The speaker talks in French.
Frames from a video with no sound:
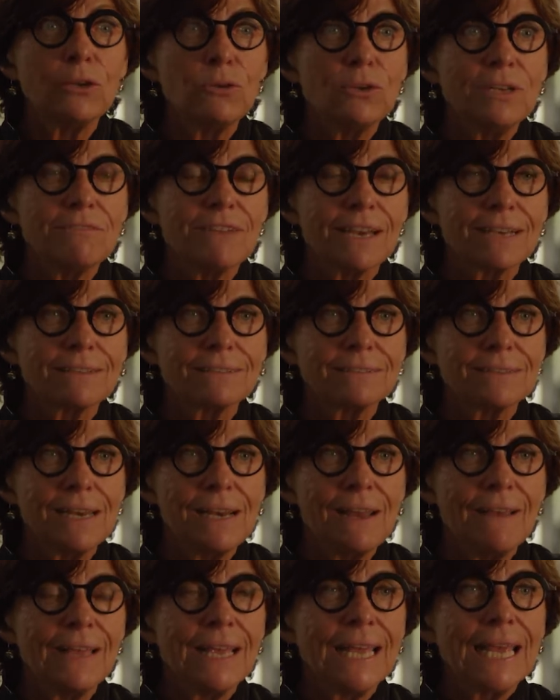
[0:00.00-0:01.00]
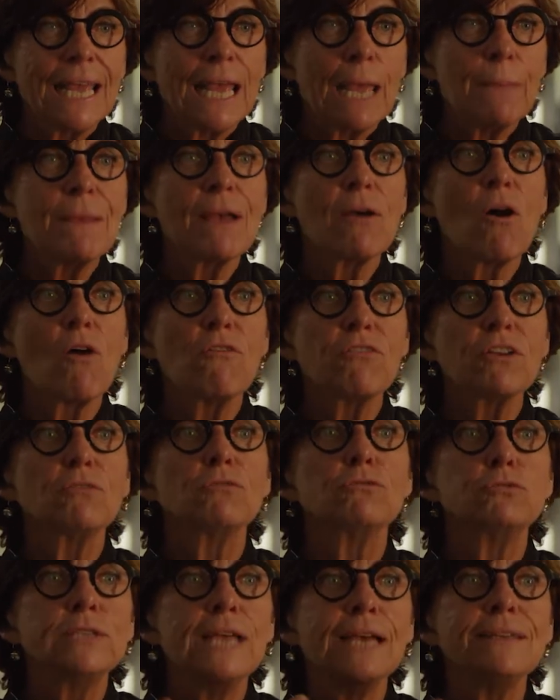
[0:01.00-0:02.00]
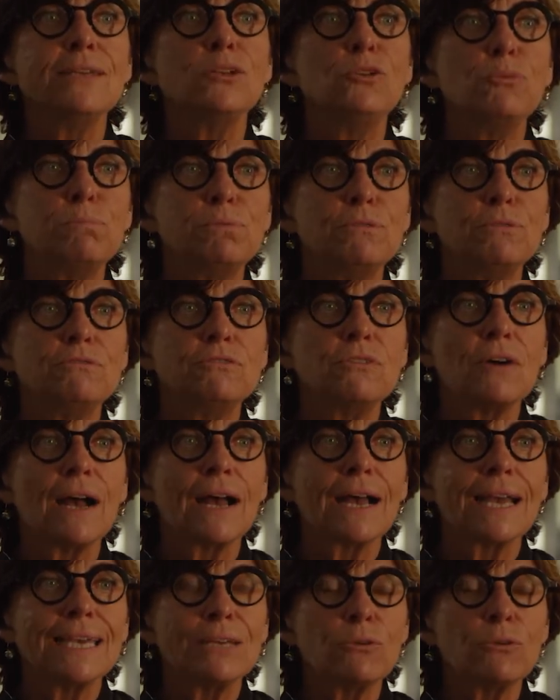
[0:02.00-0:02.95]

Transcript: et l'universel, eh bien en fait vous gagnez du pouvoir.